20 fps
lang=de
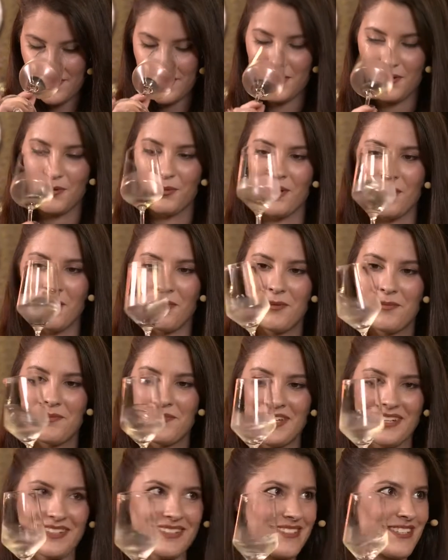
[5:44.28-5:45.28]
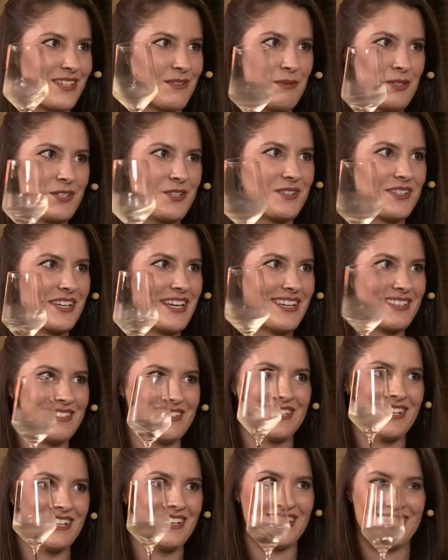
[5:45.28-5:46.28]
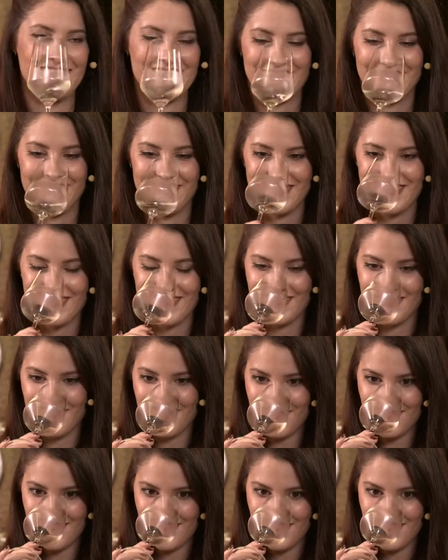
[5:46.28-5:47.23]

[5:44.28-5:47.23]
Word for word: Oh wow. Ja, das hat man schon direkt in mhm. der Nase. Wahnsinn.